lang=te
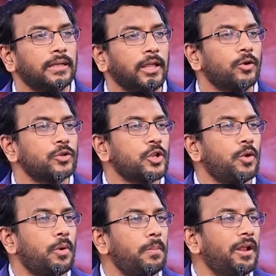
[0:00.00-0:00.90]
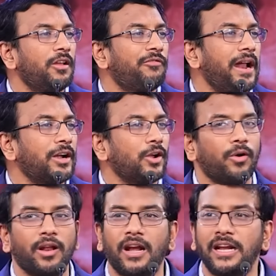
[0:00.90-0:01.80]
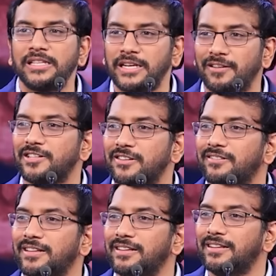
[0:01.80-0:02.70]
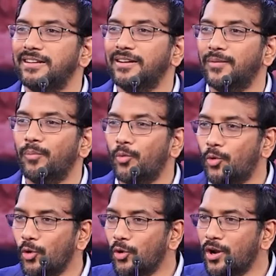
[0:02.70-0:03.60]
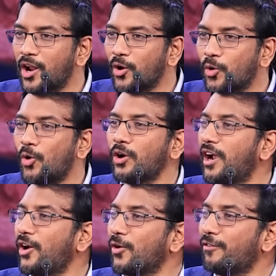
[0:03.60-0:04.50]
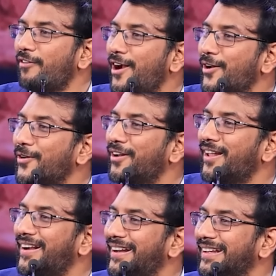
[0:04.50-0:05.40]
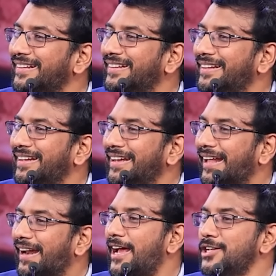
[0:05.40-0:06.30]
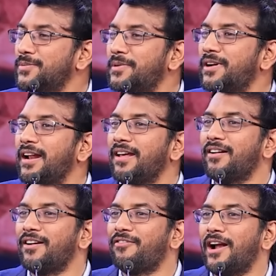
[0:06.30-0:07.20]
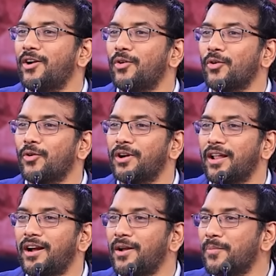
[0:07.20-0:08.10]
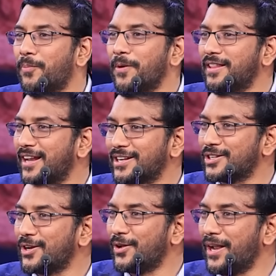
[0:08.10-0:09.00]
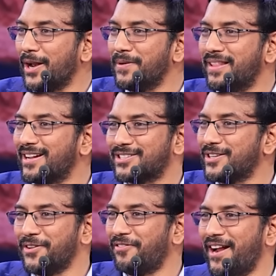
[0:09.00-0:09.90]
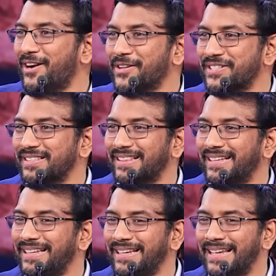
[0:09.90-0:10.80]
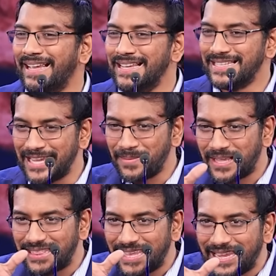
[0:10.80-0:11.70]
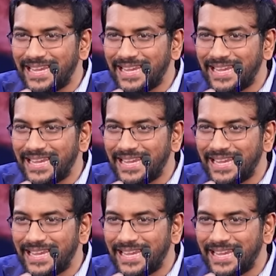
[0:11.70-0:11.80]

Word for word: ఈ రోజుల్లో ముంబైలో ఫ్లాట్లు కొనాలంటే చిన్న విషయమా మూడున్నర కోట్లట ఒక ఫ్లాట్ కొనాలంటే రాజమండ్రిలో ఎవరైనా ఫ్లాట్ కొనుక్కుంటారంటే ముప్పై ఐదు లక్షల్లో నలభై ఐదు లక్షల్లో ఫ్లాట్ వస్తుంది సేమ్ అదే